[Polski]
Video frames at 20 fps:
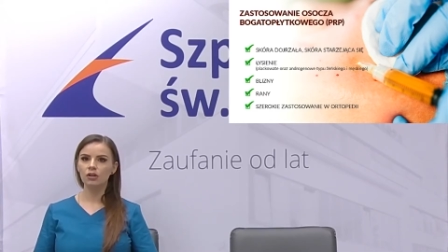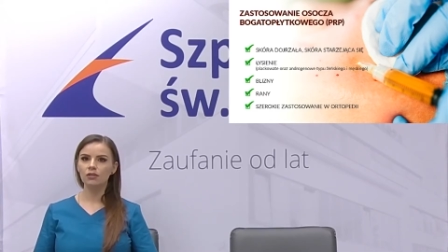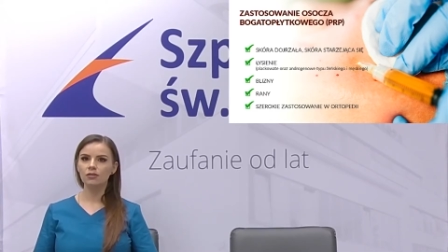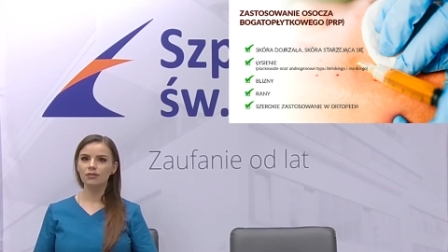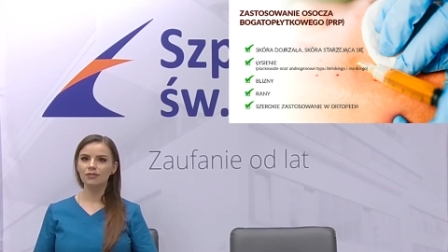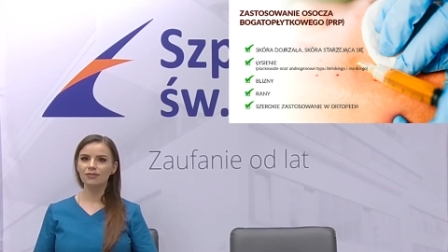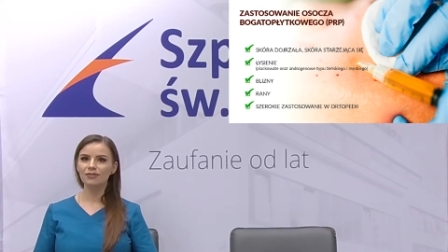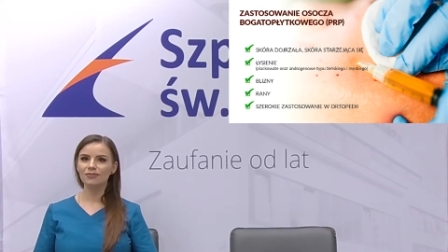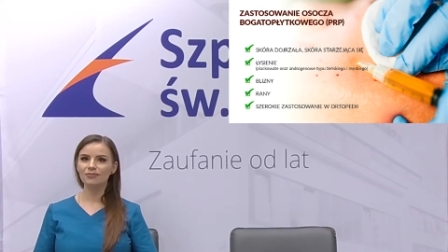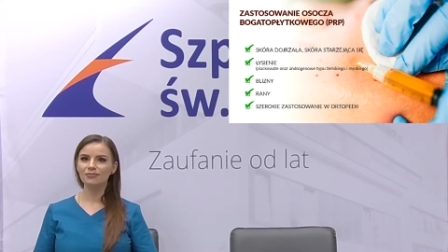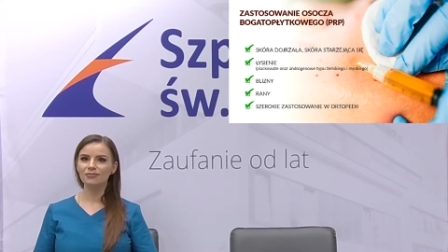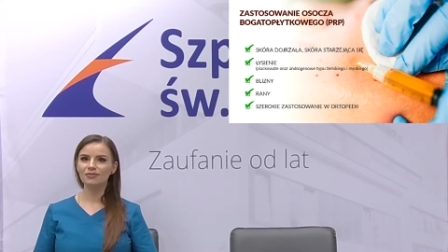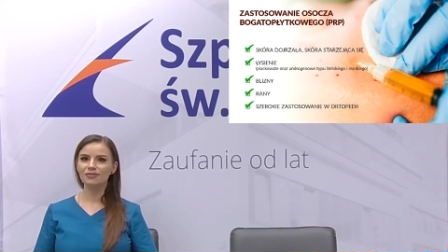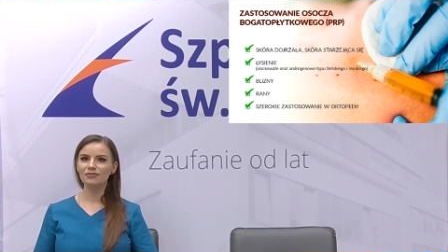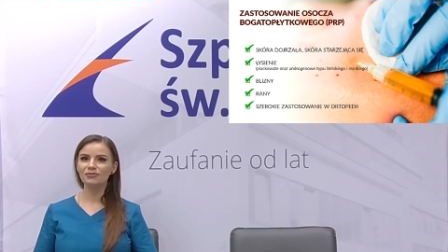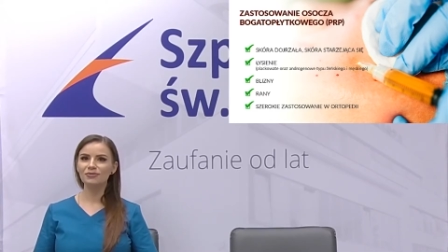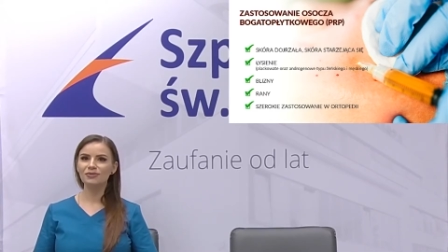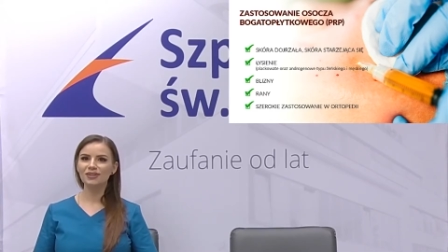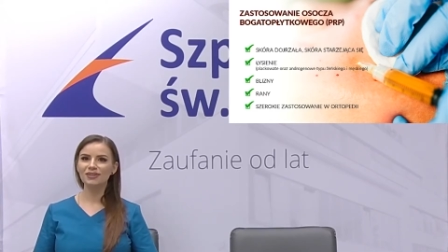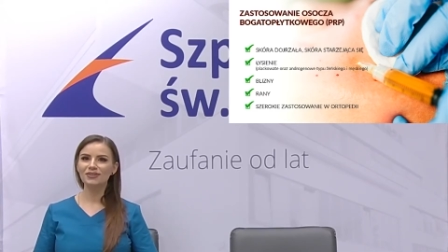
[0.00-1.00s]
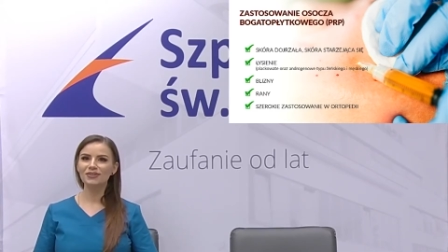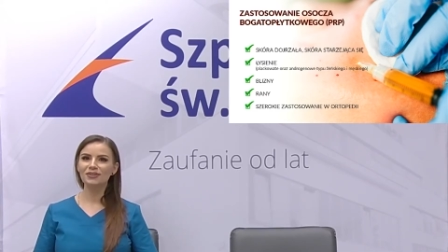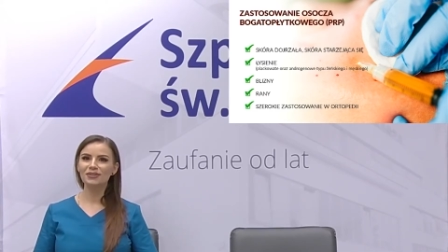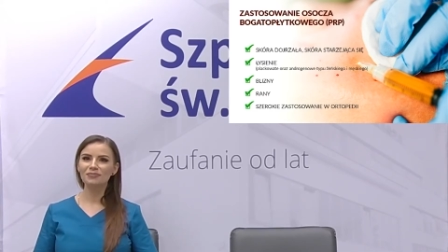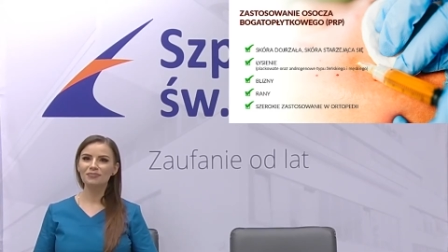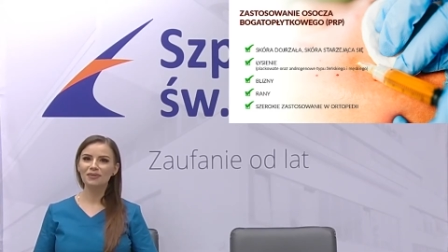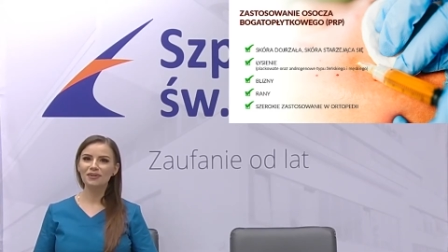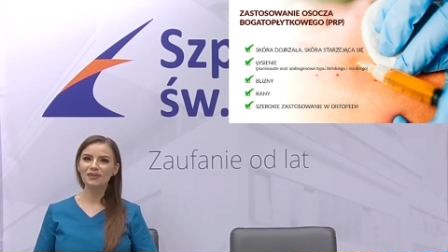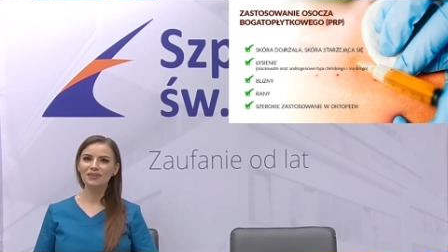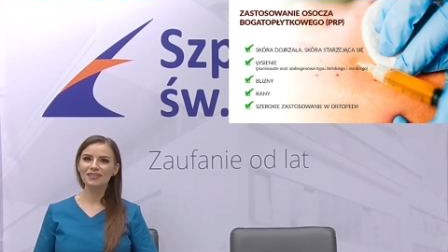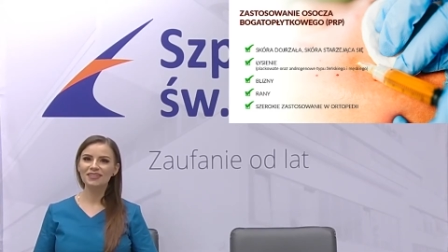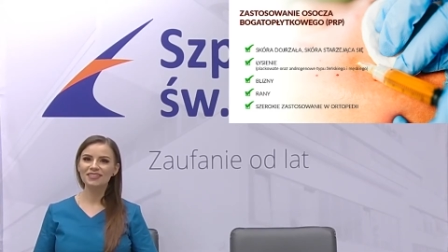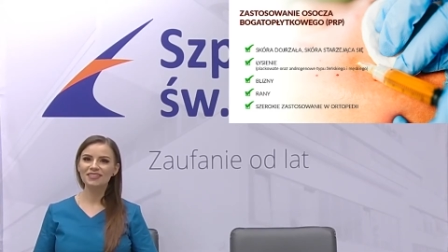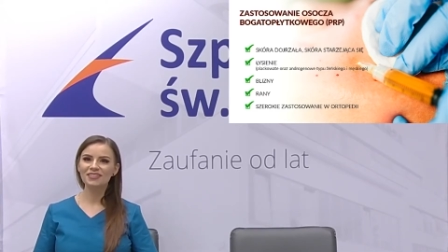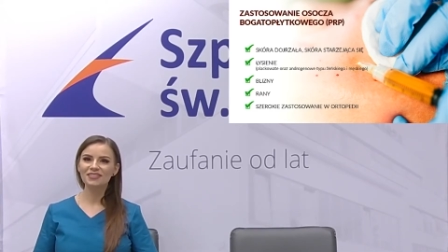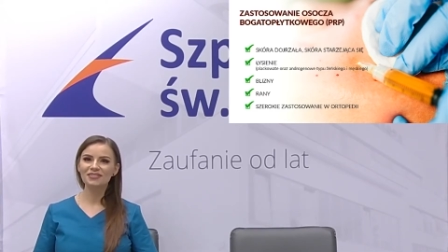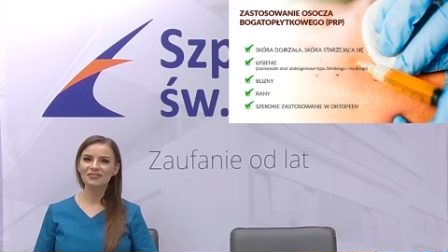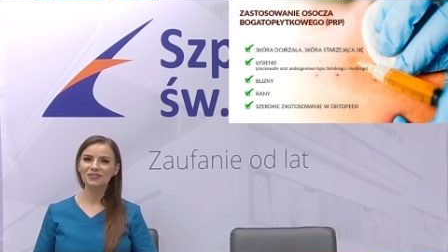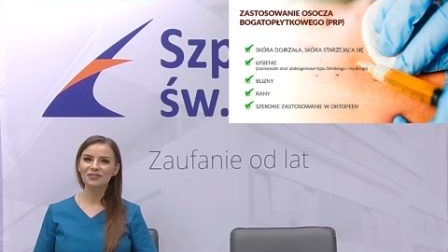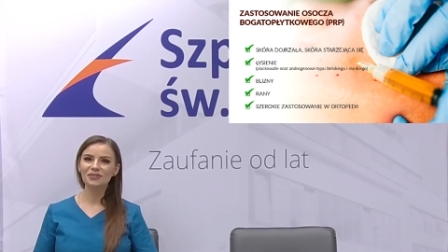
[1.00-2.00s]
No tutaj do tej pory
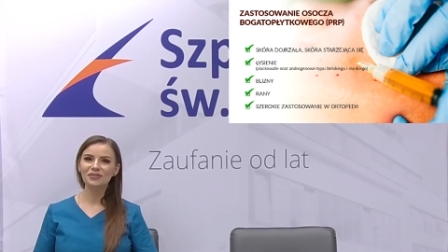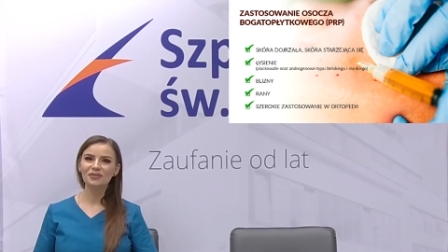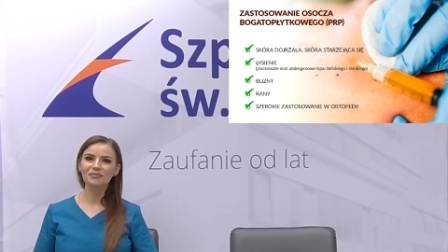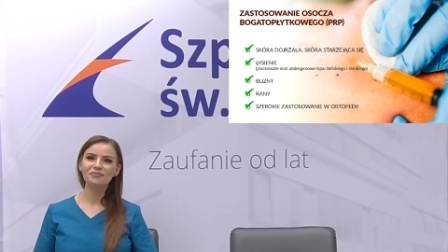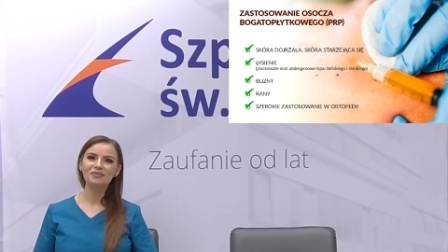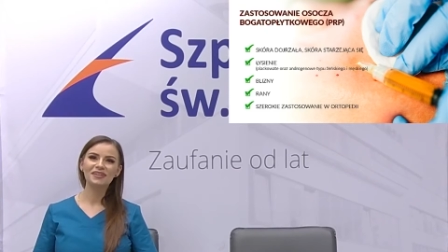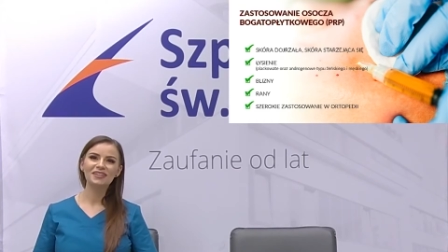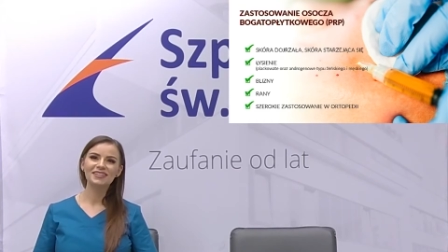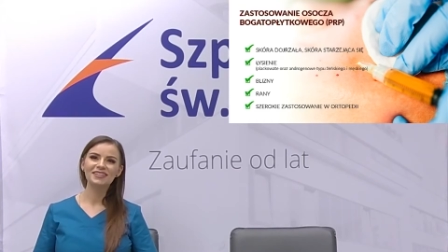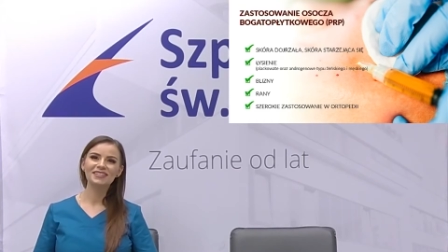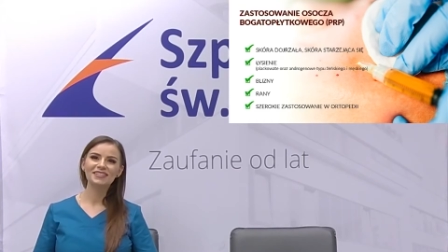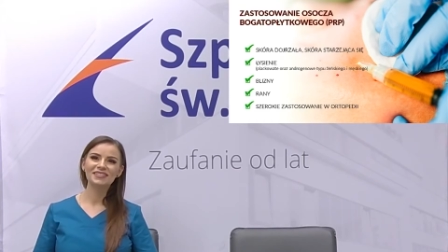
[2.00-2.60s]
to w ortopedii,